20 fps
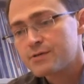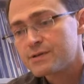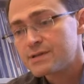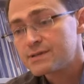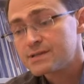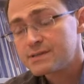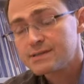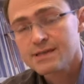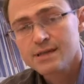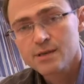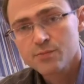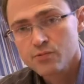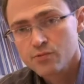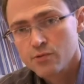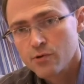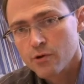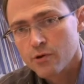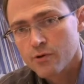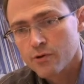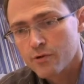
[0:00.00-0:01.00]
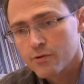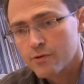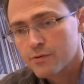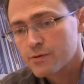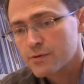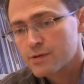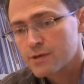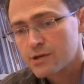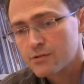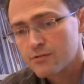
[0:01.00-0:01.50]
des idées pour
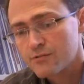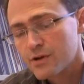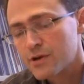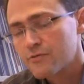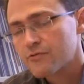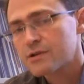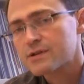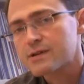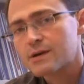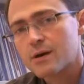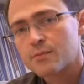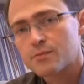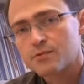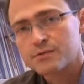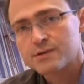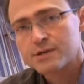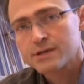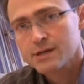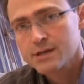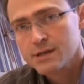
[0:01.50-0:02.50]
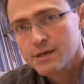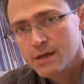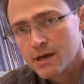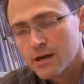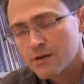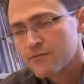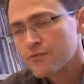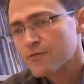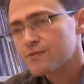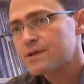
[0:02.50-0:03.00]
des nouvelles voies thérapeutiques,
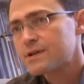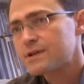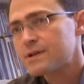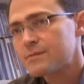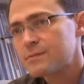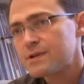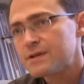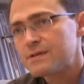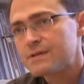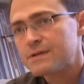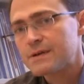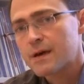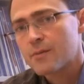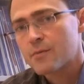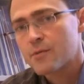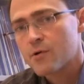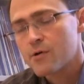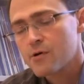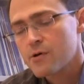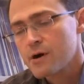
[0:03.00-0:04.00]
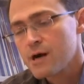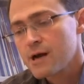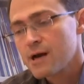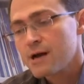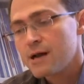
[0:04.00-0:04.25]
inventer des médicaments,